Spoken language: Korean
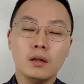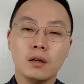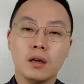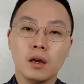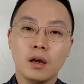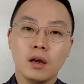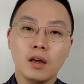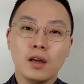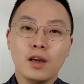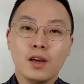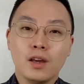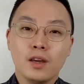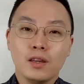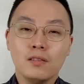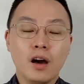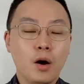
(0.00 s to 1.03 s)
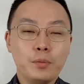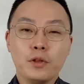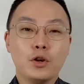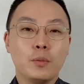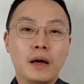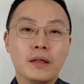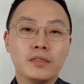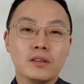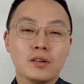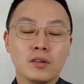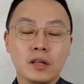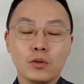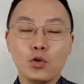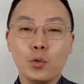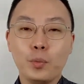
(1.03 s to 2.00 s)
이렇게 이 사업자로
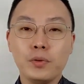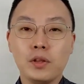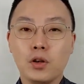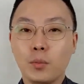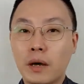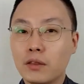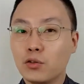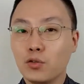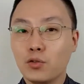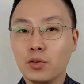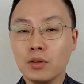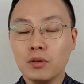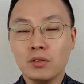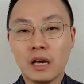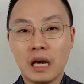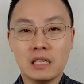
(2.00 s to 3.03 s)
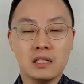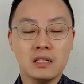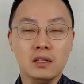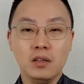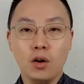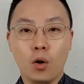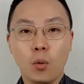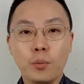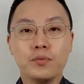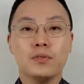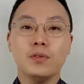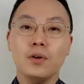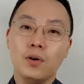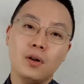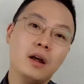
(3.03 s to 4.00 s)
만들거나 소비자로 만들 수 있는 자신이
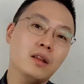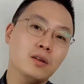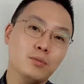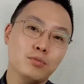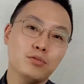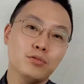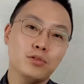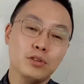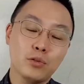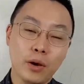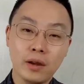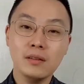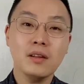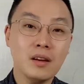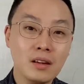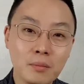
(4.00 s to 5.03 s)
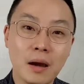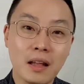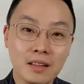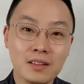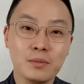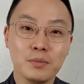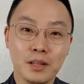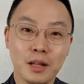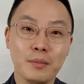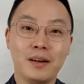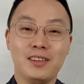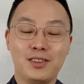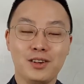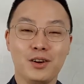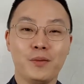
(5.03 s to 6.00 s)
없어 라는 분들 굉장히 많으십니다.
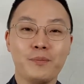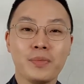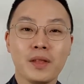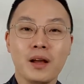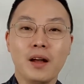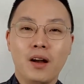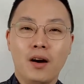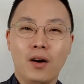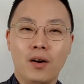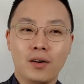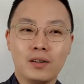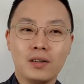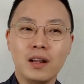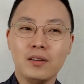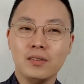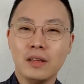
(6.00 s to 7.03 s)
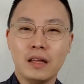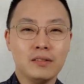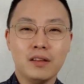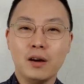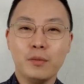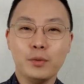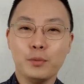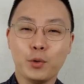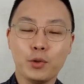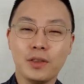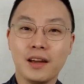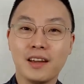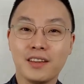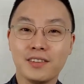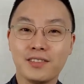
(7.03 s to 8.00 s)
맞죠? 어, 그래서 난 사업을
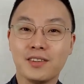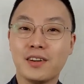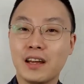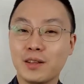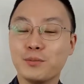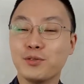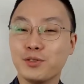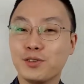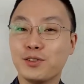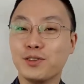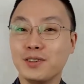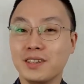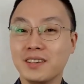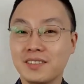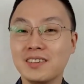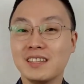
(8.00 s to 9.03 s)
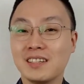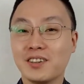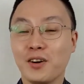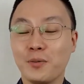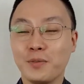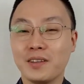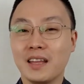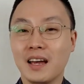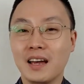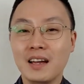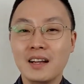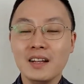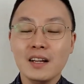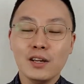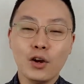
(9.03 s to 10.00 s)
못하겠어 라는 분들 있으실 겁니다.
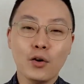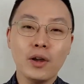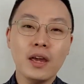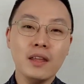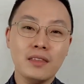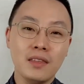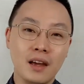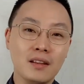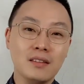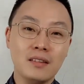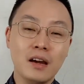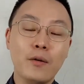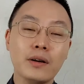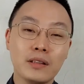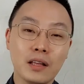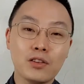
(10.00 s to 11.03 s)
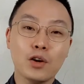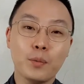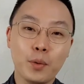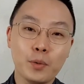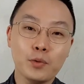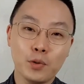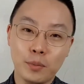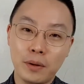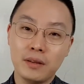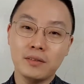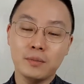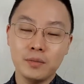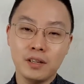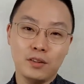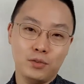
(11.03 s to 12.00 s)
여기에 따른 상황 대처법을 좀
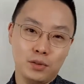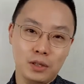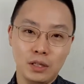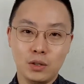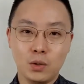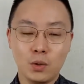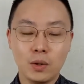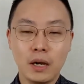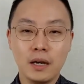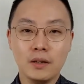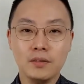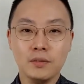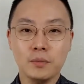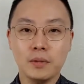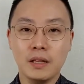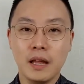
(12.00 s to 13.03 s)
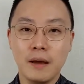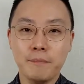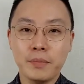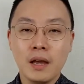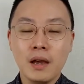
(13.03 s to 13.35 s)
말씀드릴 수 있도록 하겠습니다.